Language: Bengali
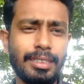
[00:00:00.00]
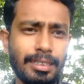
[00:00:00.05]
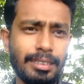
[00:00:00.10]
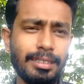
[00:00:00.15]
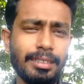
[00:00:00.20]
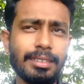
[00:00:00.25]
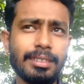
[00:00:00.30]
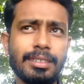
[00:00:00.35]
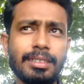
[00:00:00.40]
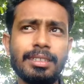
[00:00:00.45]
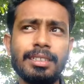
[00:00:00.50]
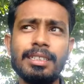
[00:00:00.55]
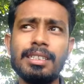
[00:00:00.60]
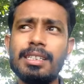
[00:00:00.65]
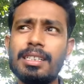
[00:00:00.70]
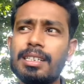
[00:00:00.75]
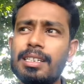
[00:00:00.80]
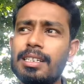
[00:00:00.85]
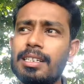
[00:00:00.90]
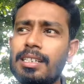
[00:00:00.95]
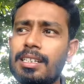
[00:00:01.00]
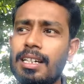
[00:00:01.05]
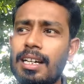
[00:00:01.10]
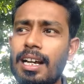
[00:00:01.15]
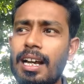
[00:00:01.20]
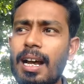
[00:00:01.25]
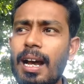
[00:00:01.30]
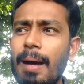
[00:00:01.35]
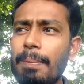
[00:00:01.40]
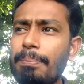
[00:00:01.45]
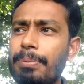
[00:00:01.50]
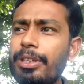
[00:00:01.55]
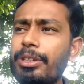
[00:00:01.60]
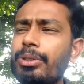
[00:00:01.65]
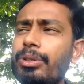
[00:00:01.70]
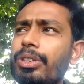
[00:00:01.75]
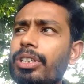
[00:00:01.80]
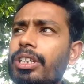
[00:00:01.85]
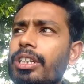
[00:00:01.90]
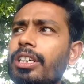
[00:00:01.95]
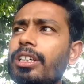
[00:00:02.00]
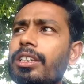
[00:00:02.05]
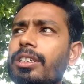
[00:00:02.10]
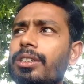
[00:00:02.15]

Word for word: হুম আপনি যদি